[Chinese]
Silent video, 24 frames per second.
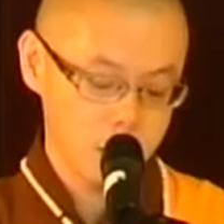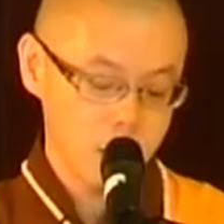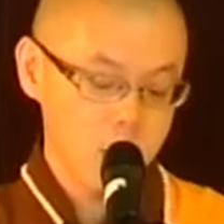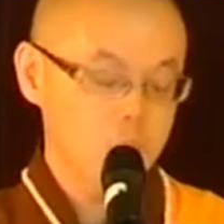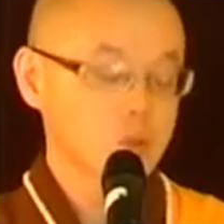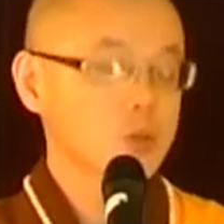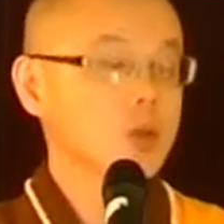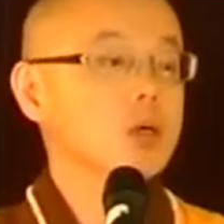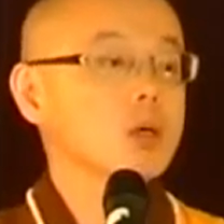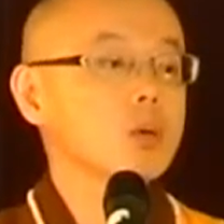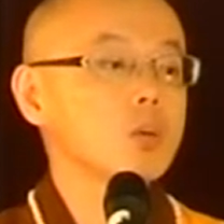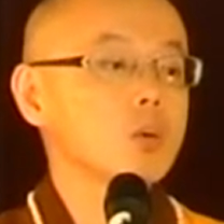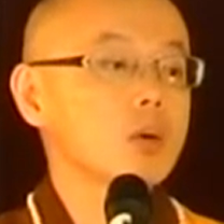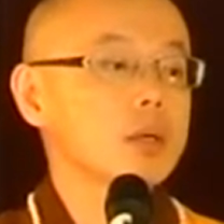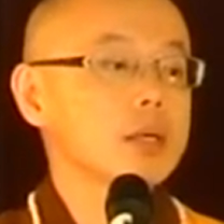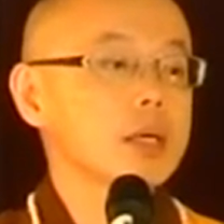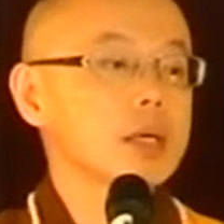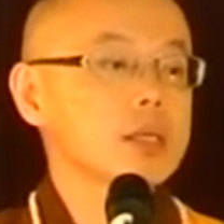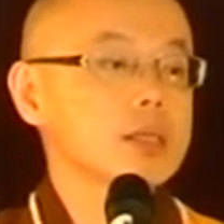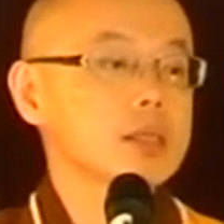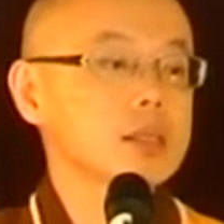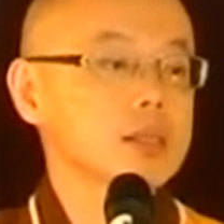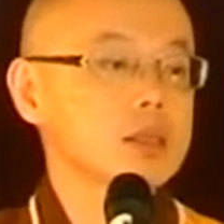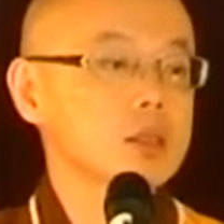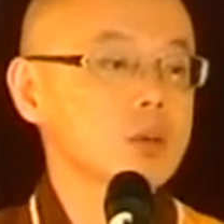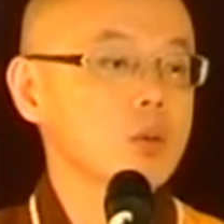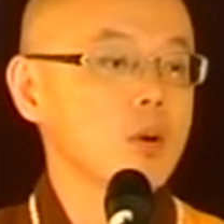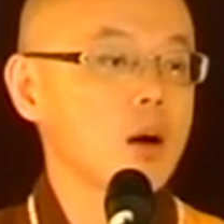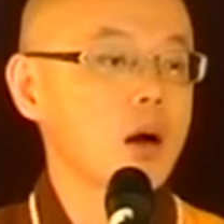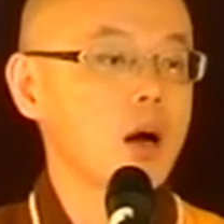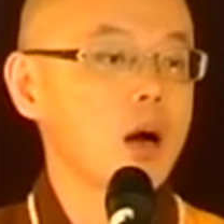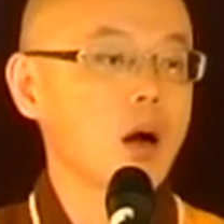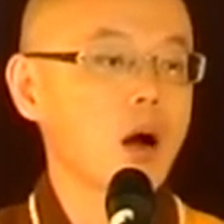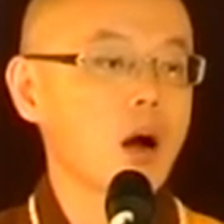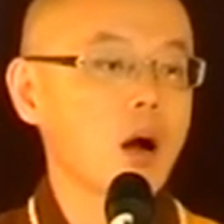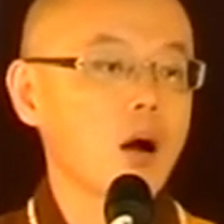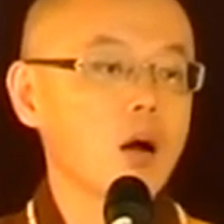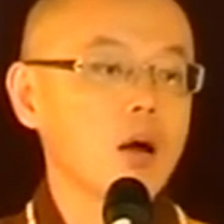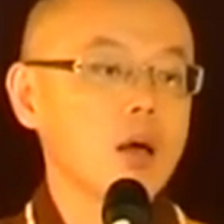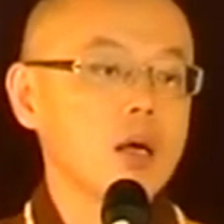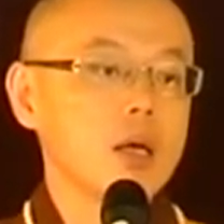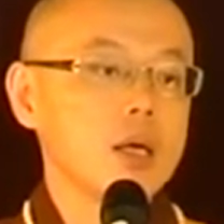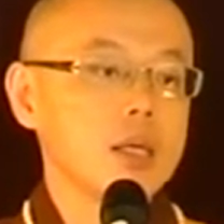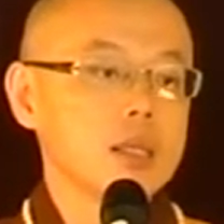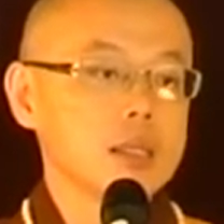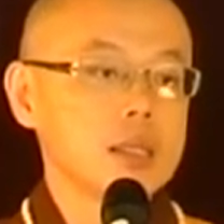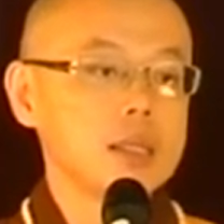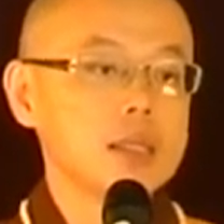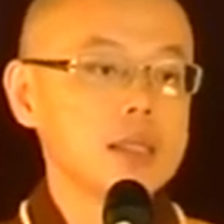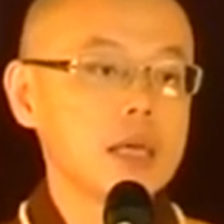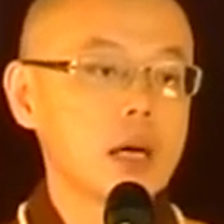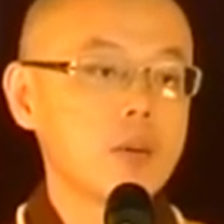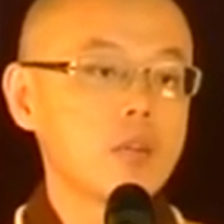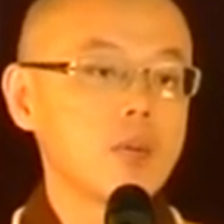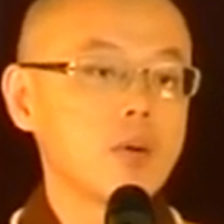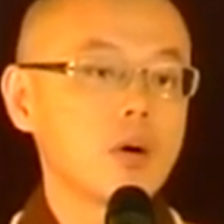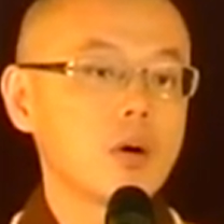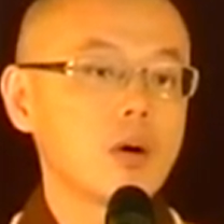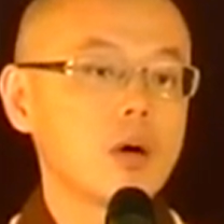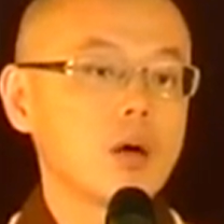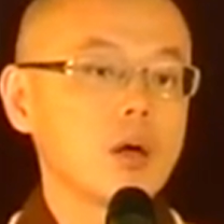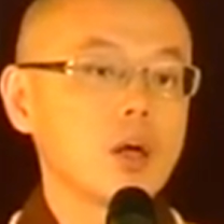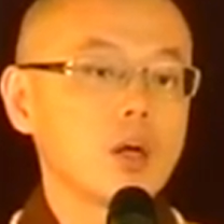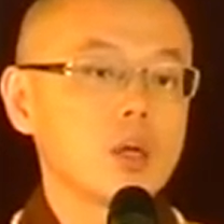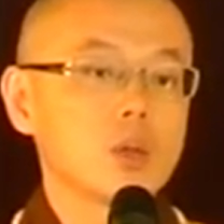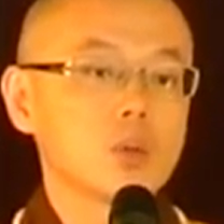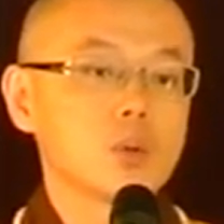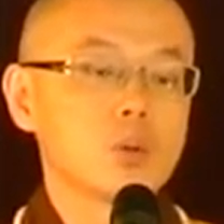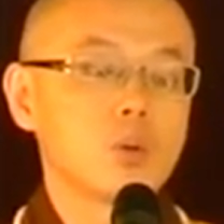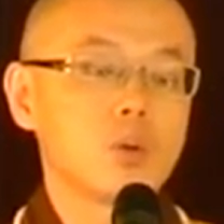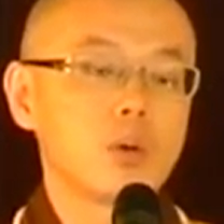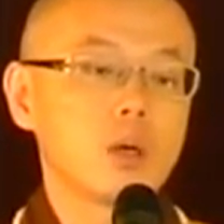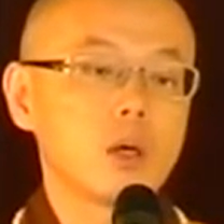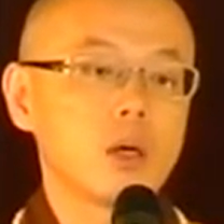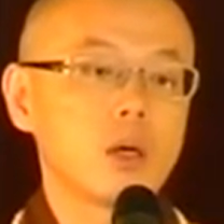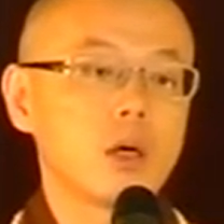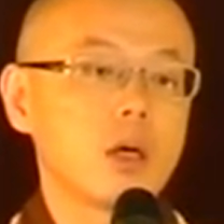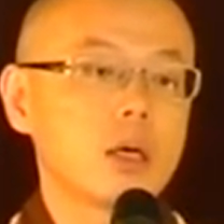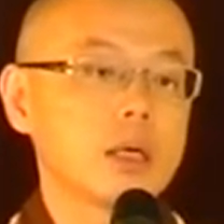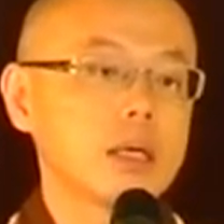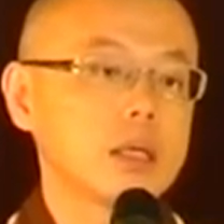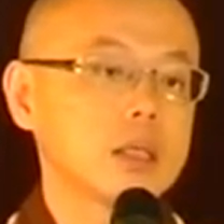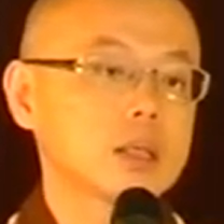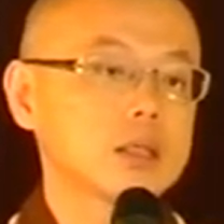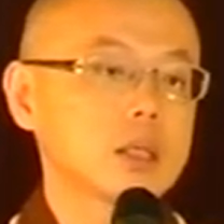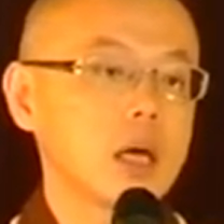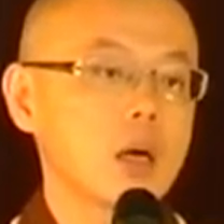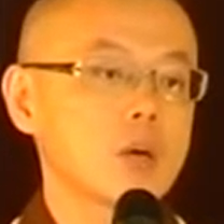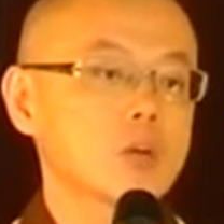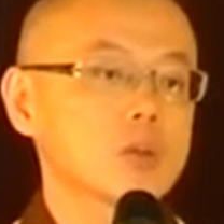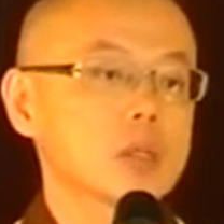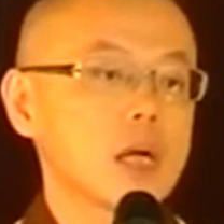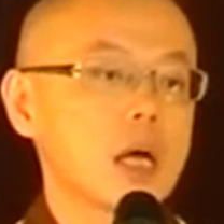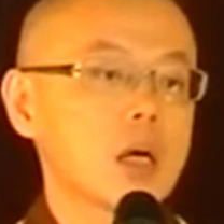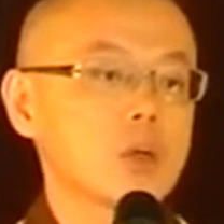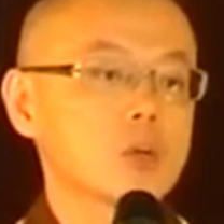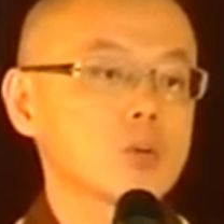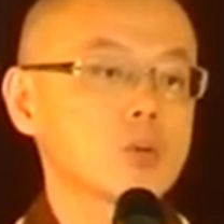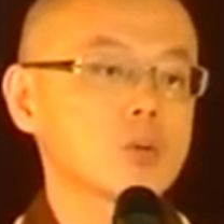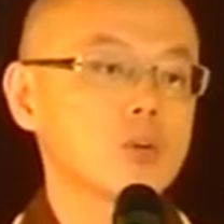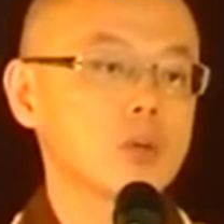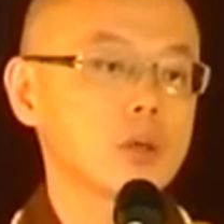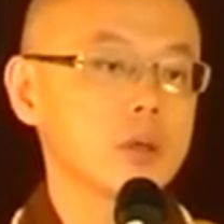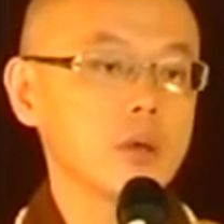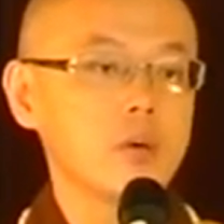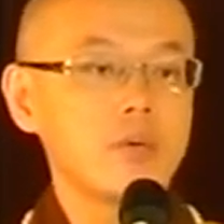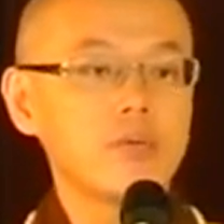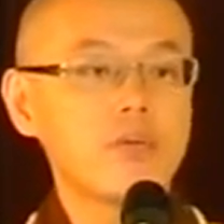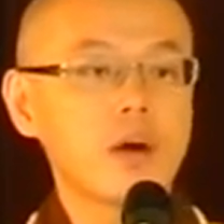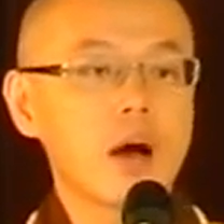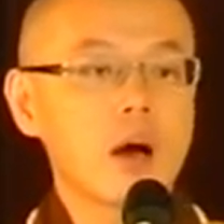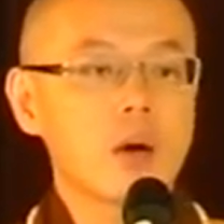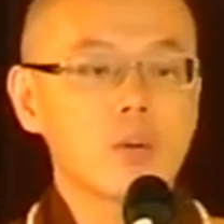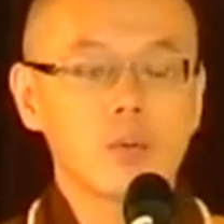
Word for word: 所以我也希望哈，新加坡除了各个道场除了有法